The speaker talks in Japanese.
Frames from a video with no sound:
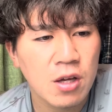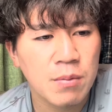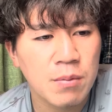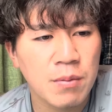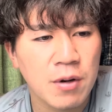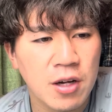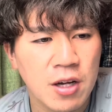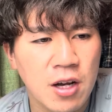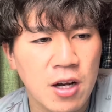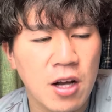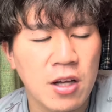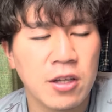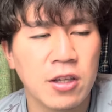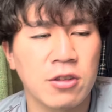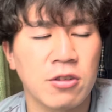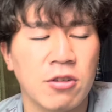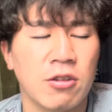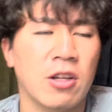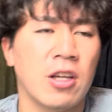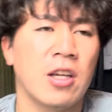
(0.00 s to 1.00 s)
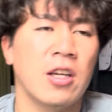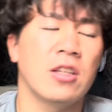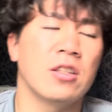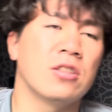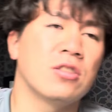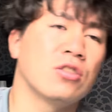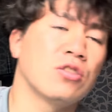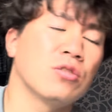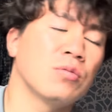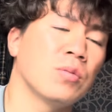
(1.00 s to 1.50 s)
まあ、香川県のね、え
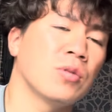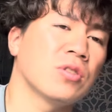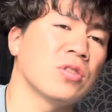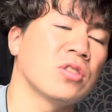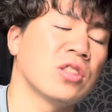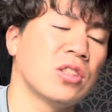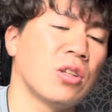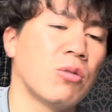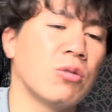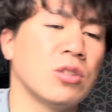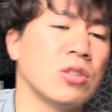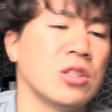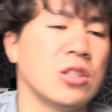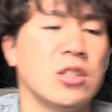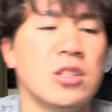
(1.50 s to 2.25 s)
注目してほしい